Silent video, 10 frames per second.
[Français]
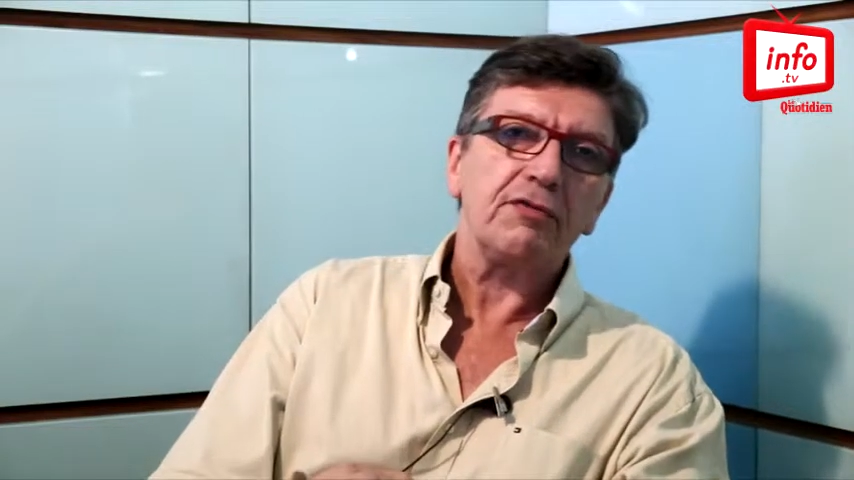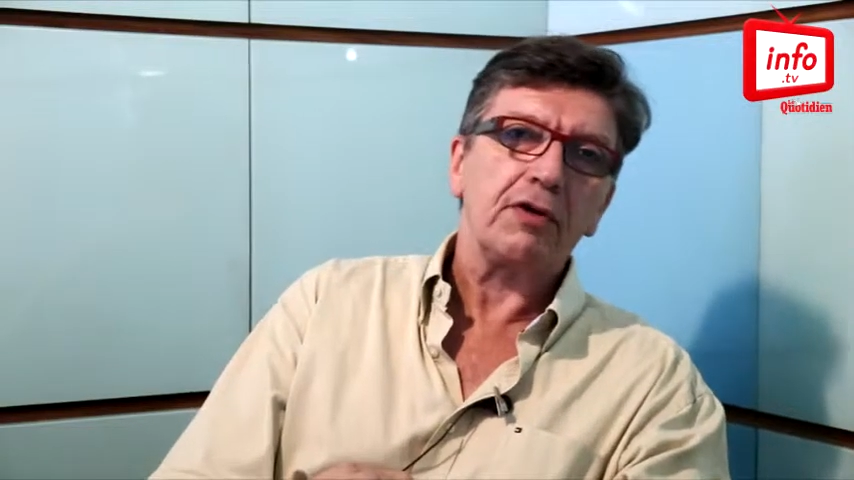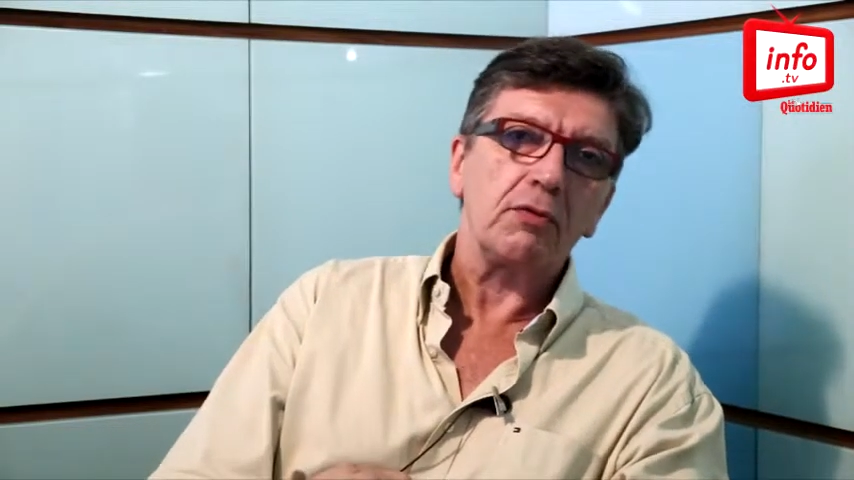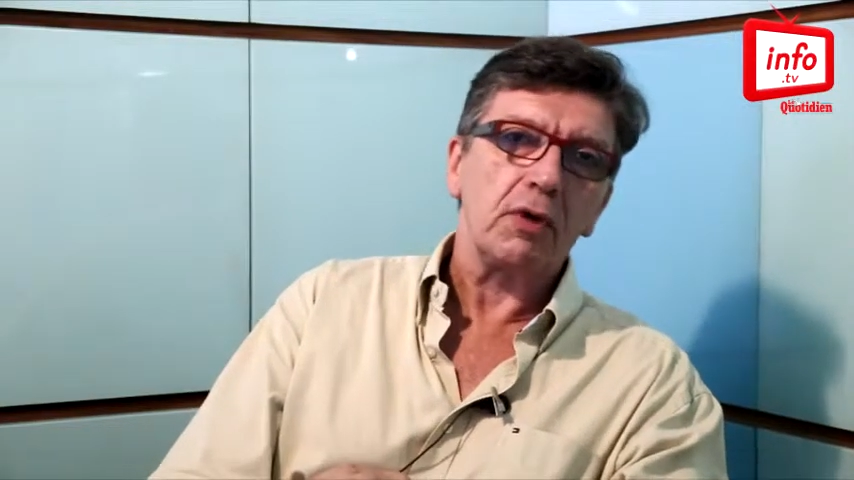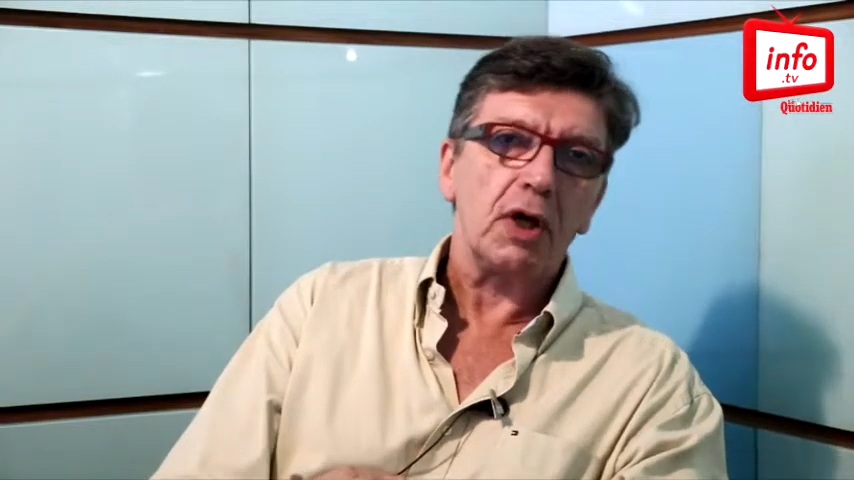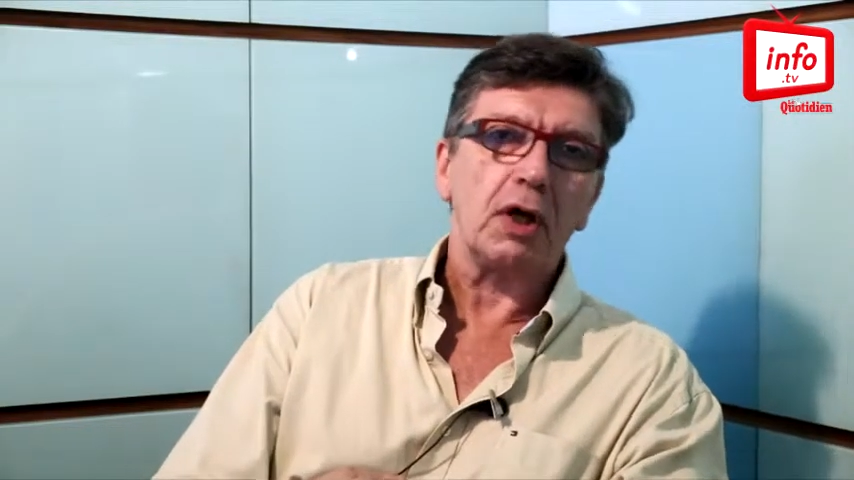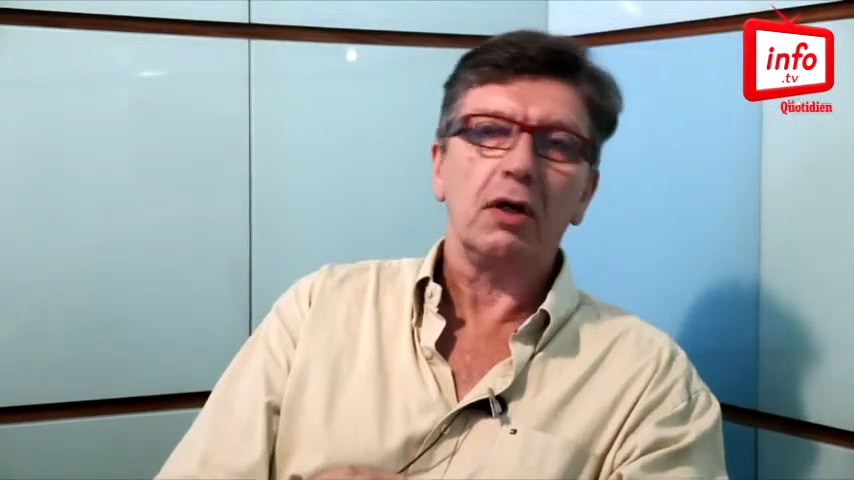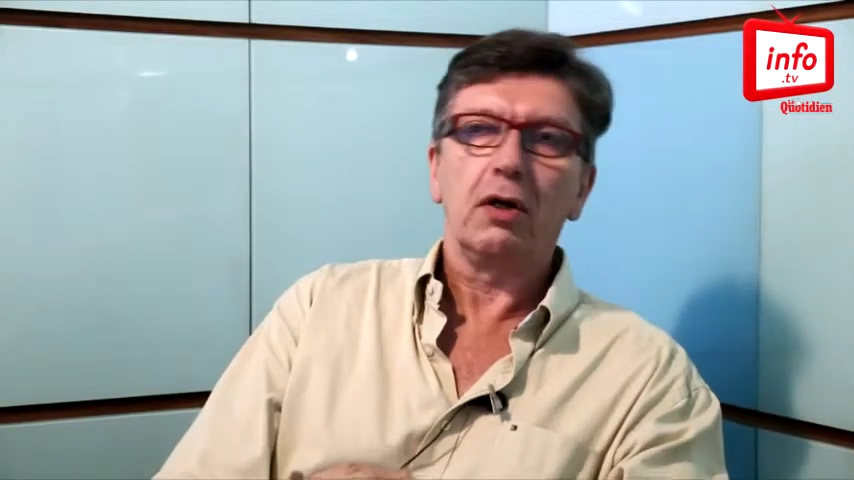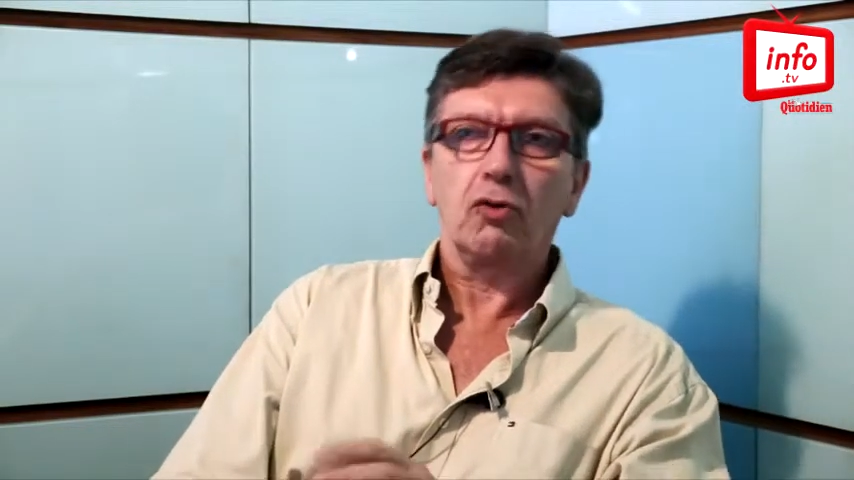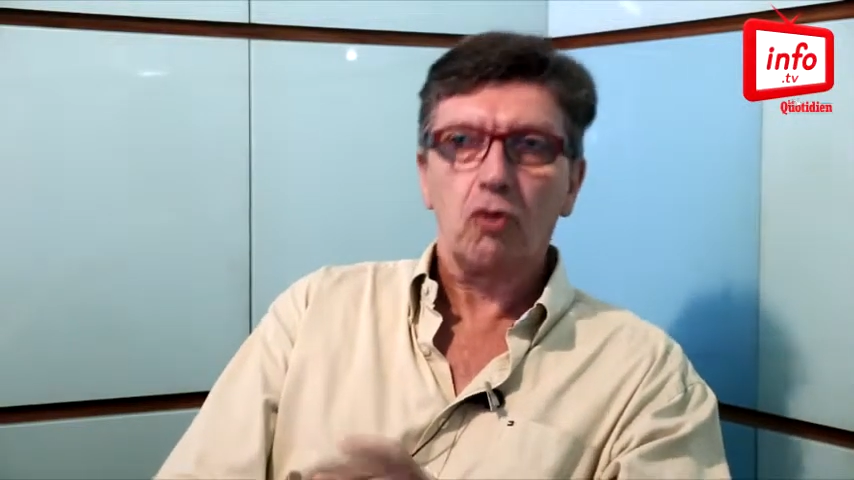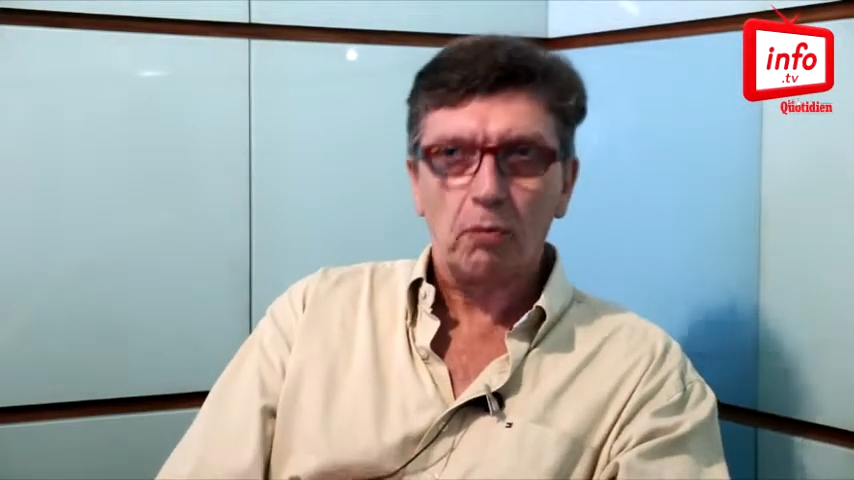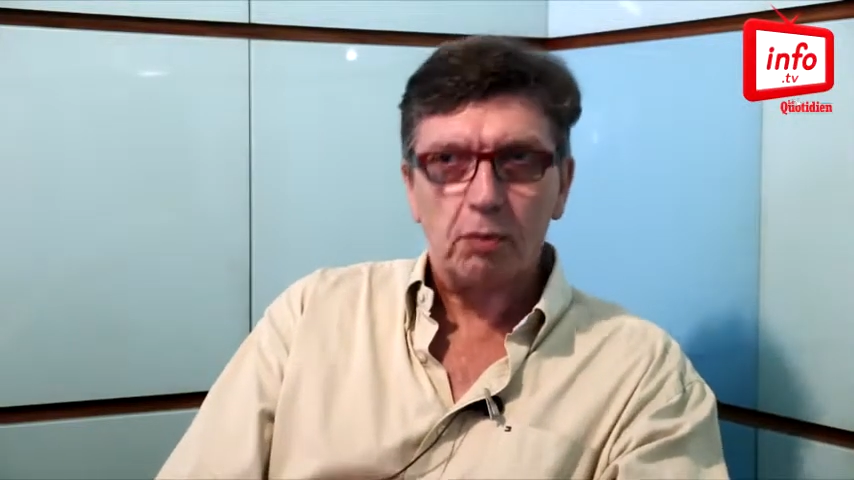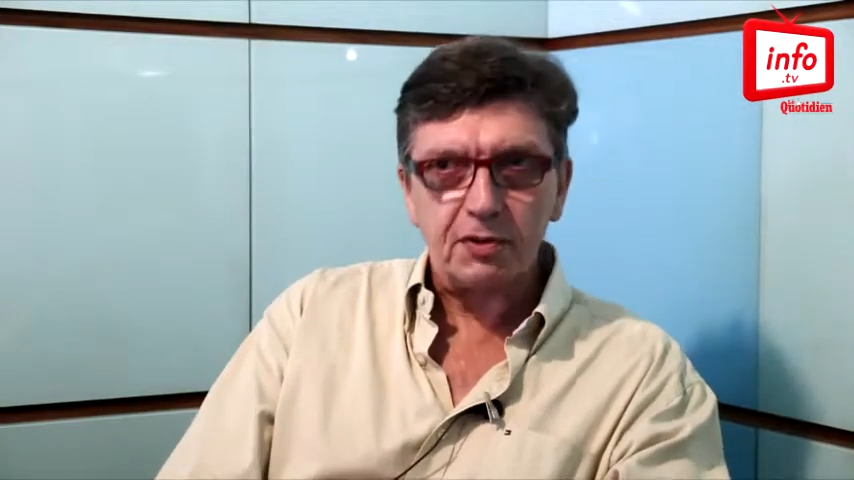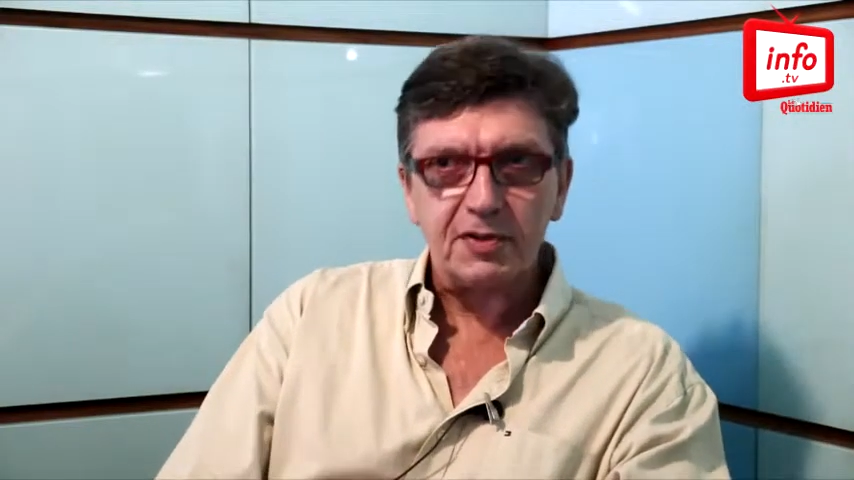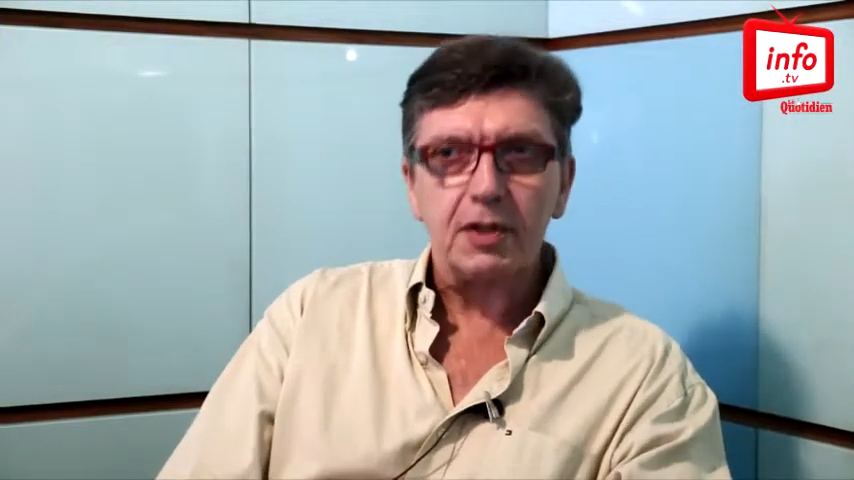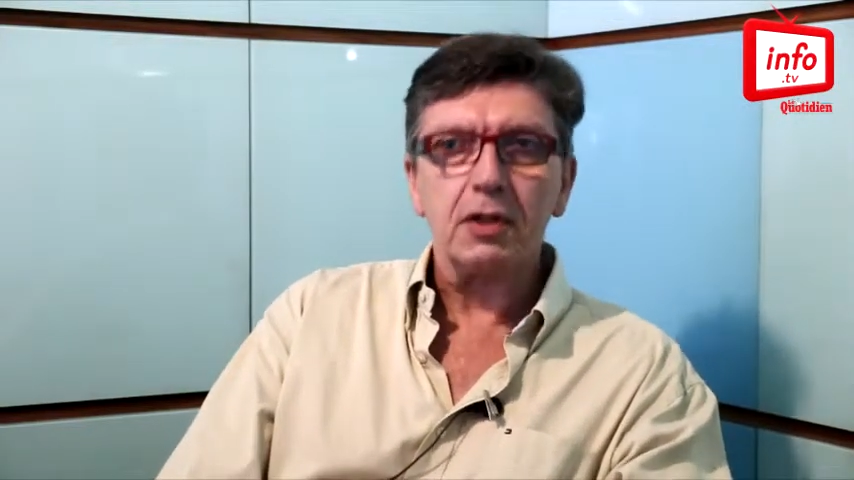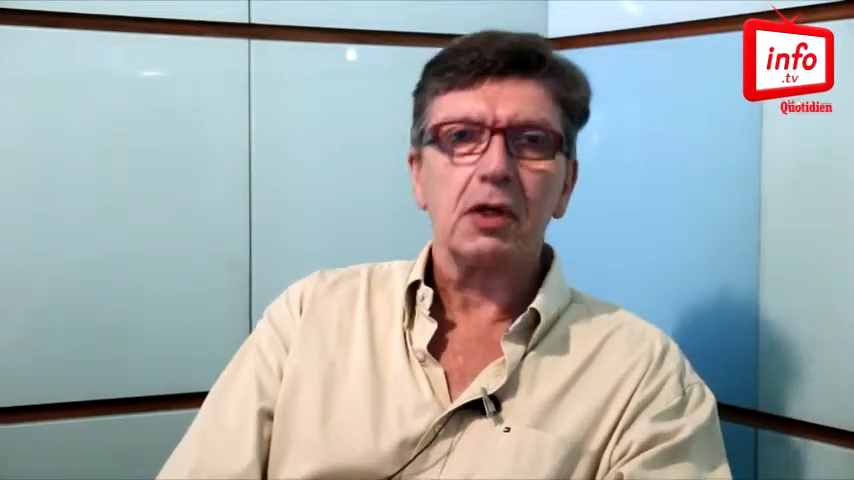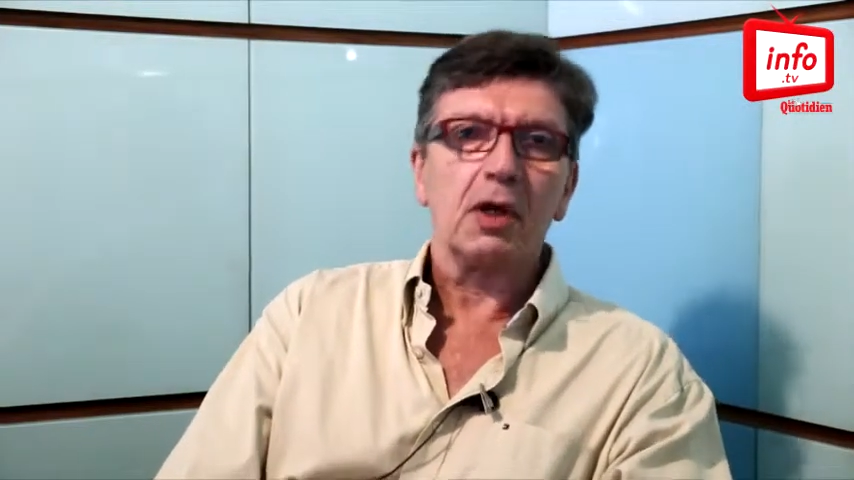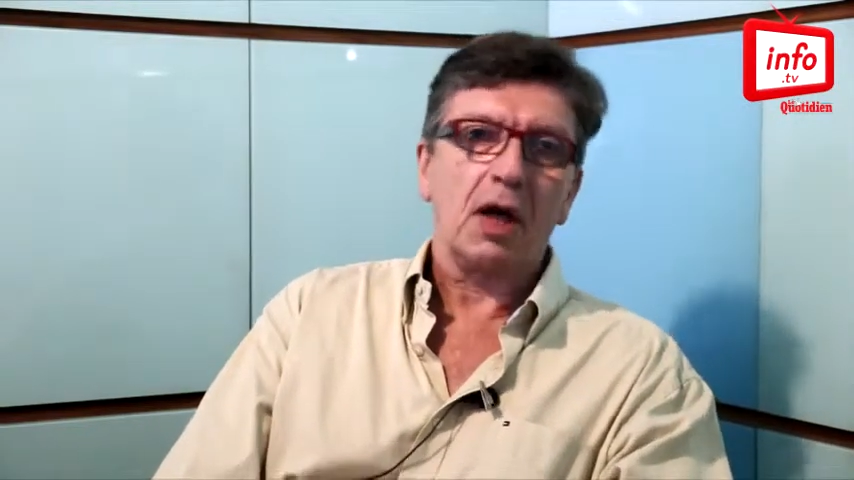falloir composer